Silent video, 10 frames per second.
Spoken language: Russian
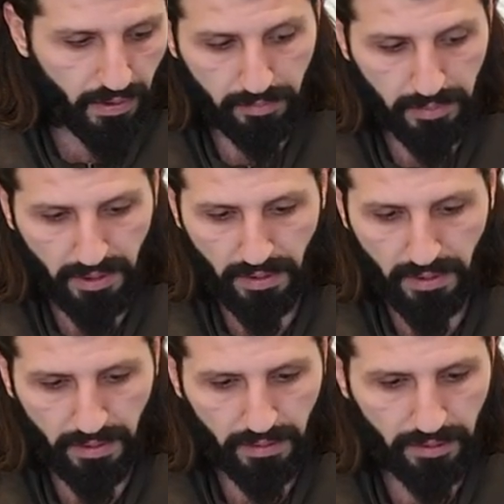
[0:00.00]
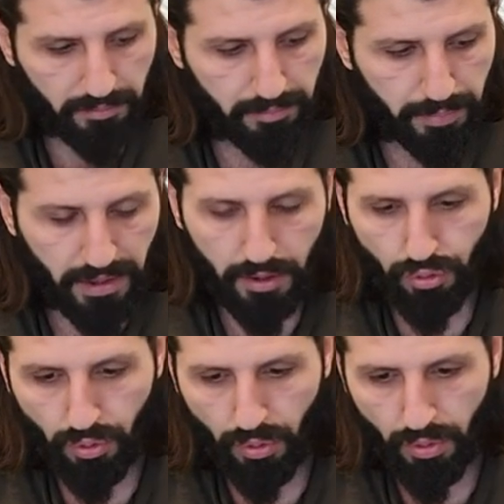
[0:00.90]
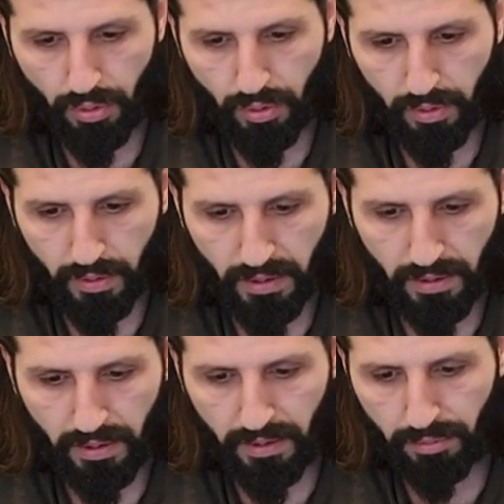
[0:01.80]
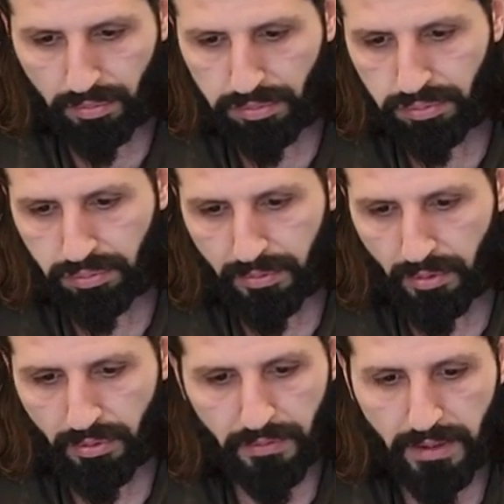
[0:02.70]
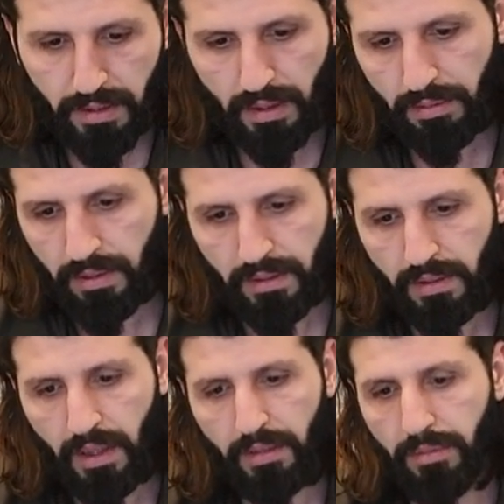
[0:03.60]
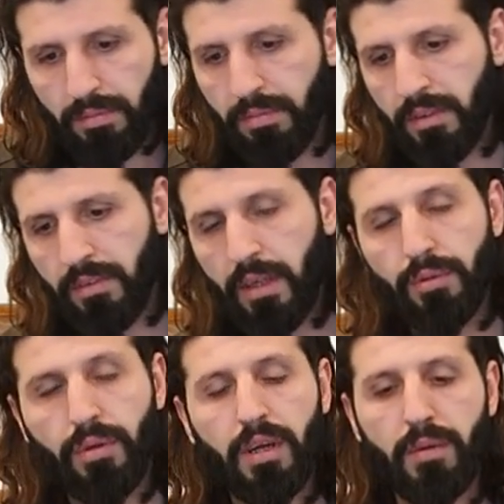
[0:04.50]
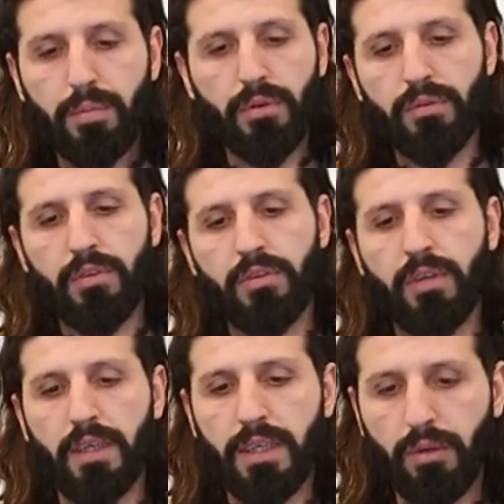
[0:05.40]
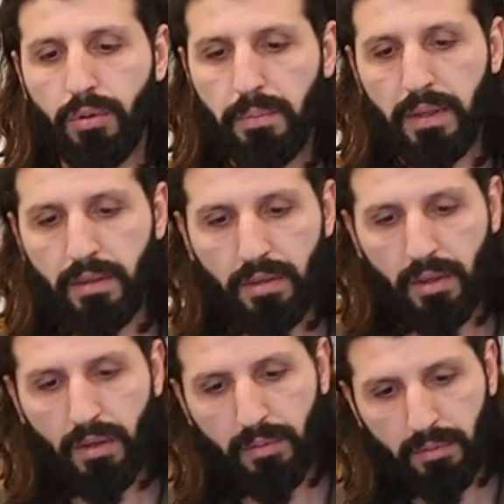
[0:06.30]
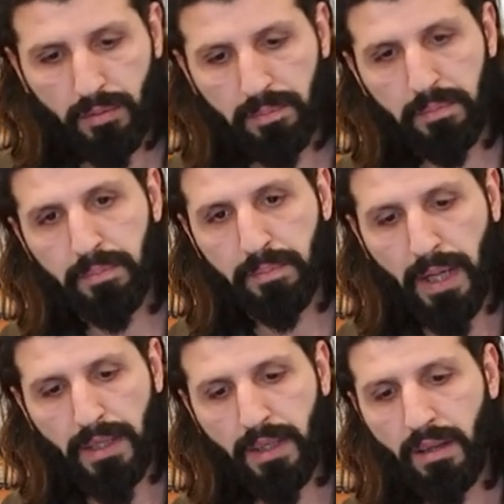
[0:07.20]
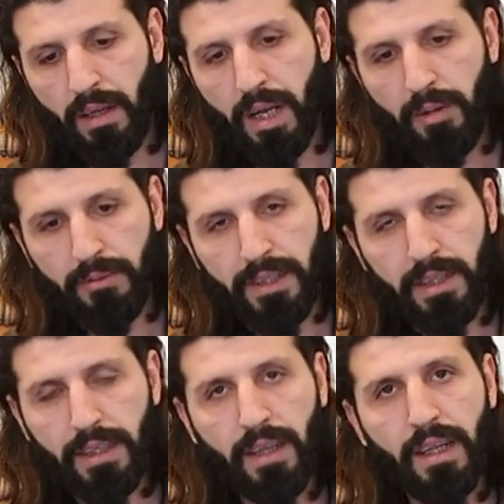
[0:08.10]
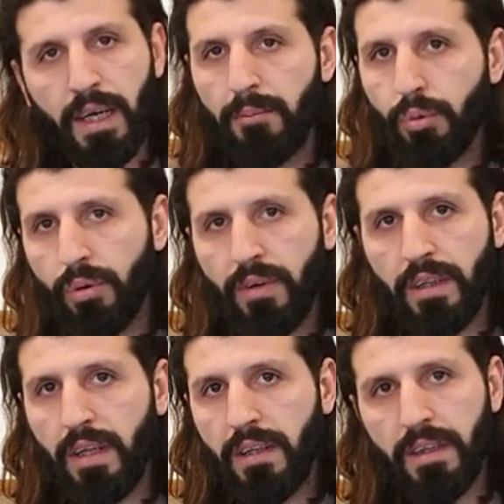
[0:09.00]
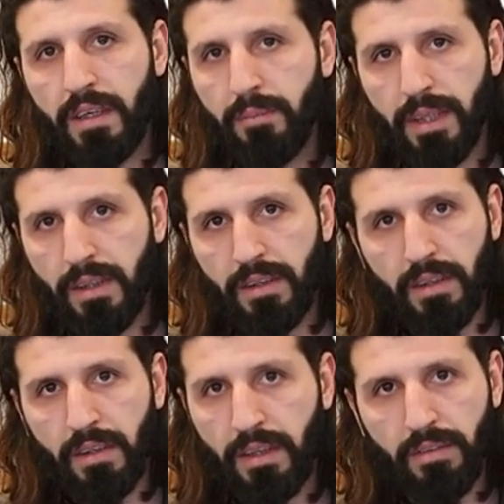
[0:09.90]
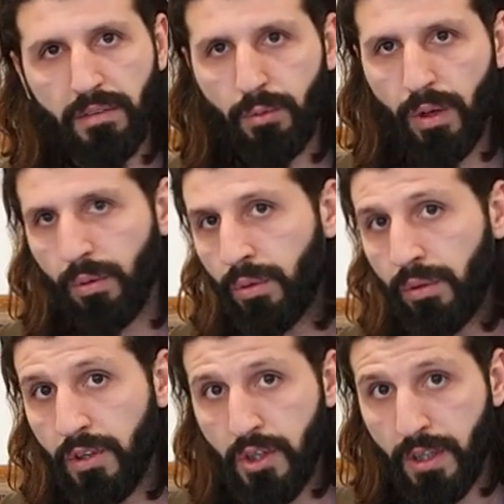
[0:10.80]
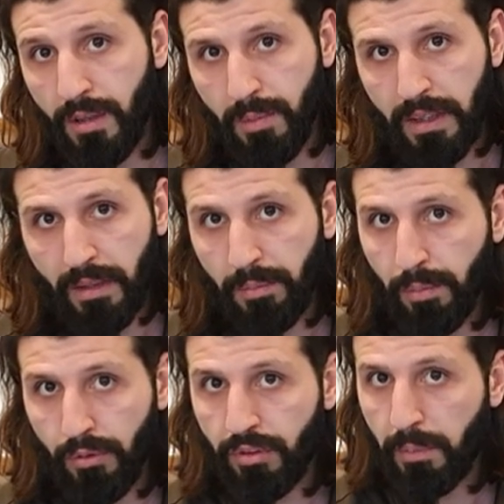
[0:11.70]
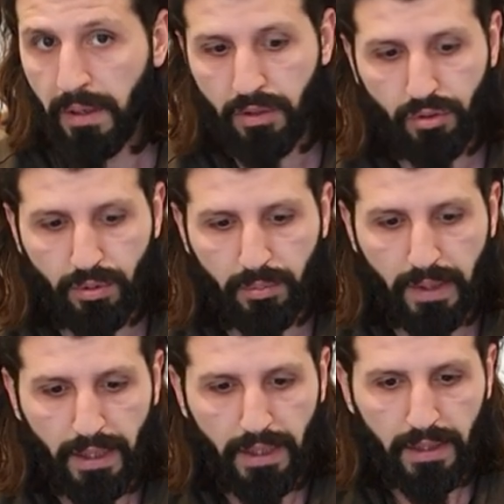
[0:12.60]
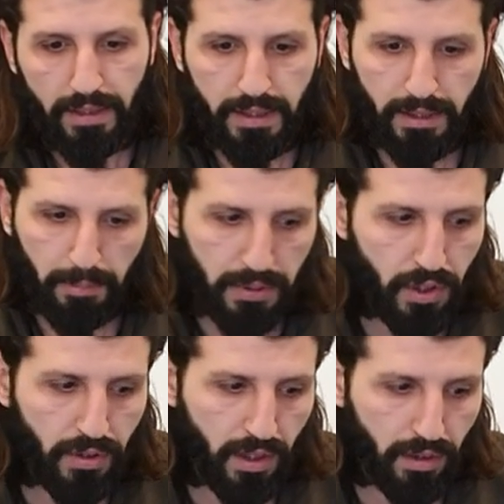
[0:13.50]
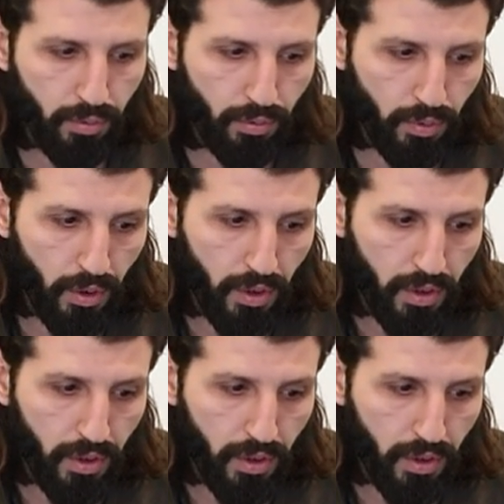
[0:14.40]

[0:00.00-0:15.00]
Мыло там, порошок, это все зависит от вас. Как, не знаю, кто как пользуется. Если купить 5 ну, килограммов, 10 килограмм, то хватает на 3 месяца, на, как кто-то 4 месяца пользуется порошком. Если это посчитаю